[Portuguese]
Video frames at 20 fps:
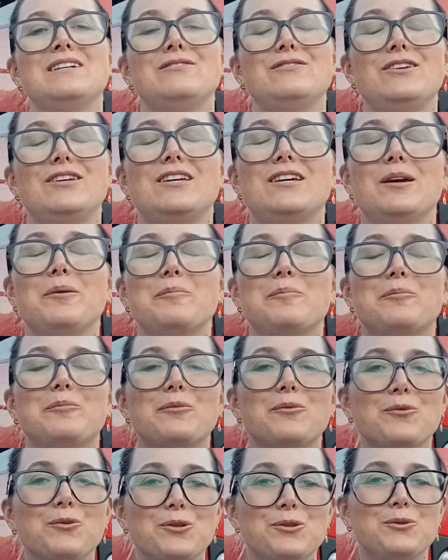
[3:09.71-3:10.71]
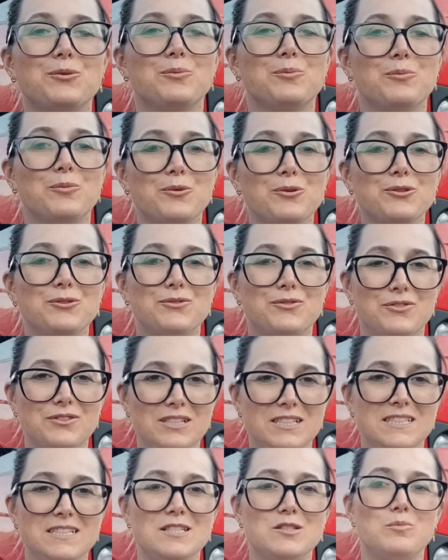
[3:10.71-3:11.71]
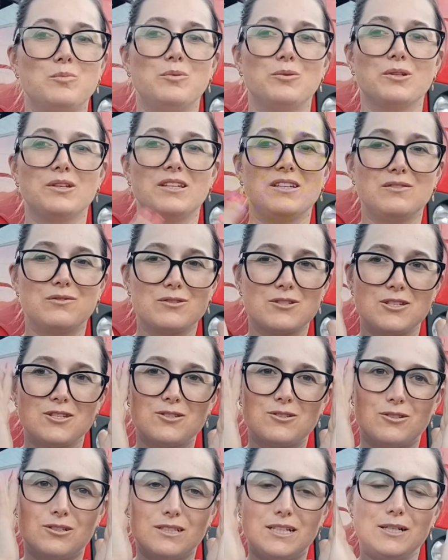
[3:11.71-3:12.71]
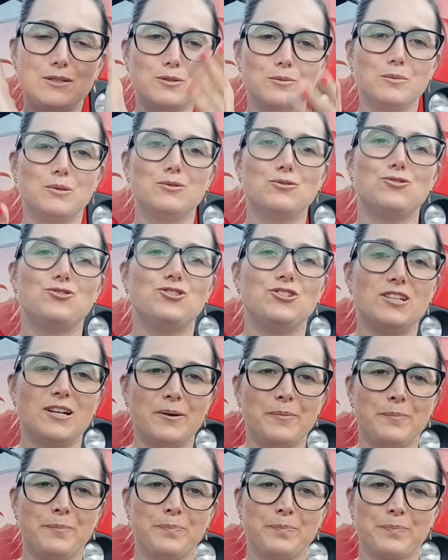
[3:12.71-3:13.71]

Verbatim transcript: Fiquei muito, muito feliz porque vocês tornaram o meu dia